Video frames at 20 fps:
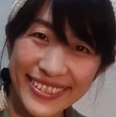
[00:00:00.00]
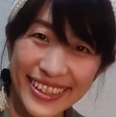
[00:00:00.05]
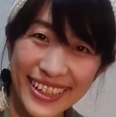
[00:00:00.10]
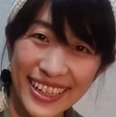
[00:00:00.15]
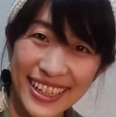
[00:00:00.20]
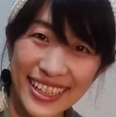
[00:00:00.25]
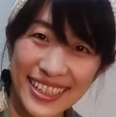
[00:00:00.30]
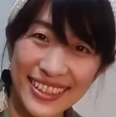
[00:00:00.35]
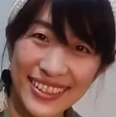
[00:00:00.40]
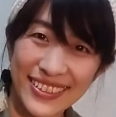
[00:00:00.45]

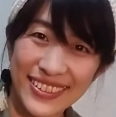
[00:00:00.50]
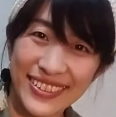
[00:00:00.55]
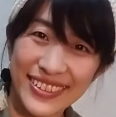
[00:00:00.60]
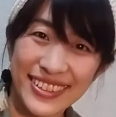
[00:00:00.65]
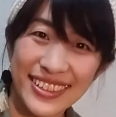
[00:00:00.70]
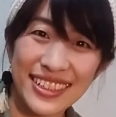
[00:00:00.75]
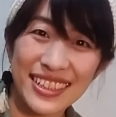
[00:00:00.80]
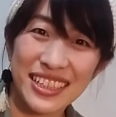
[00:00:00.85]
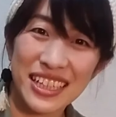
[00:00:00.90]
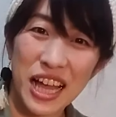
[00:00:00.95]
あの
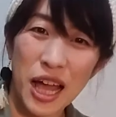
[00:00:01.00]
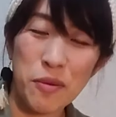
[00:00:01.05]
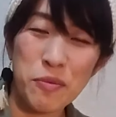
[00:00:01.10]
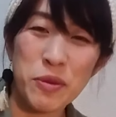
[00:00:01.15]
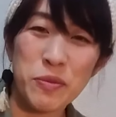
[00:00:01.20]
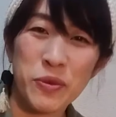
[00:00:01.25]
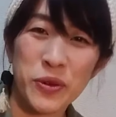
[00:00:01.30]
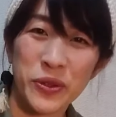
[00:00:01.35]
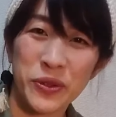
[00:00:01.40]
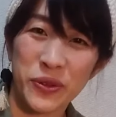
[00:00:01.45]
編
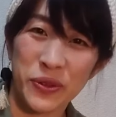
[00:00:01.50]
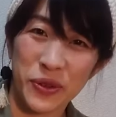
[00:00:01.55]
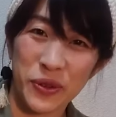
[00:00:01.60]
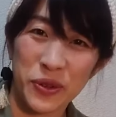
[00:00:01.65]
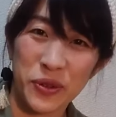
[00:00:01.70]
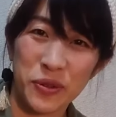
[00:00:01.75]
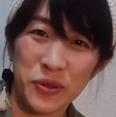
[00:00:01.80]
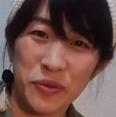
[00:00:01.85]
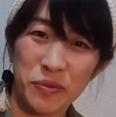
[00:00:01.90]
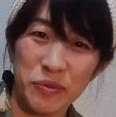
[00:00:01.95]
み物を
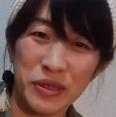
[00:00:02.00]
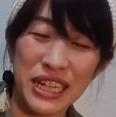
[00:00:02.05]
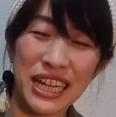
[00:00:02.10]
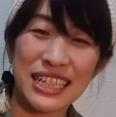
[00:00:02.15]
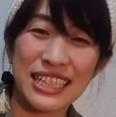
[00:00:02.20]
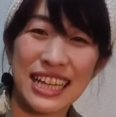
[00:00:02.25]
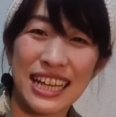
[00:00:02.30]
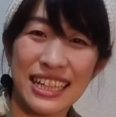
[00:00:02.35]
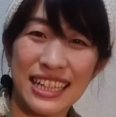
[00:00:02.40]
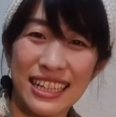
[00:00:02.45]
皆
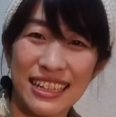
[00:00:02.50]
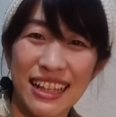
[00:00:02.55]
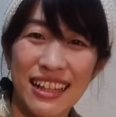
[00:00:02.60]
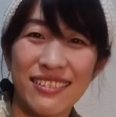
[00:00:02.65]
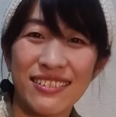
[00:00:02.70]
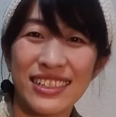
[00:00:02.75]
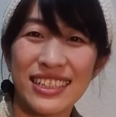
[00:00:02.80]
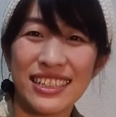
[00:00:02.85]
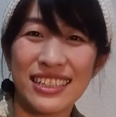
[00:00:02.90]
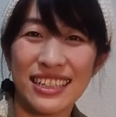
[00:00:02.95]
さんで
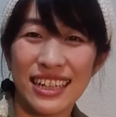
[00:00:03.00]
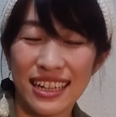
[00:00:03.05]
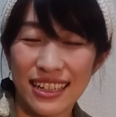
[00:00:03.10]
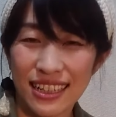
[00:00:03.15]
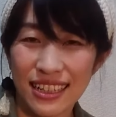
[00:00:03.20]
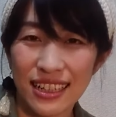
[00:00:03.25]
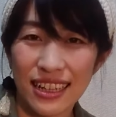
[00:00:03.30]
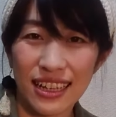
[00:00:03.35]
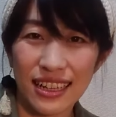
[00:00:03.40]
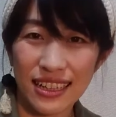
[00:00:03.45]
楽しんでい
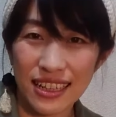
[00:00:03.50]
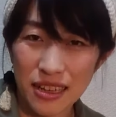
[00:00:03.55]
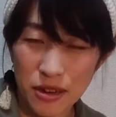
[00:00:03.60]
ただいて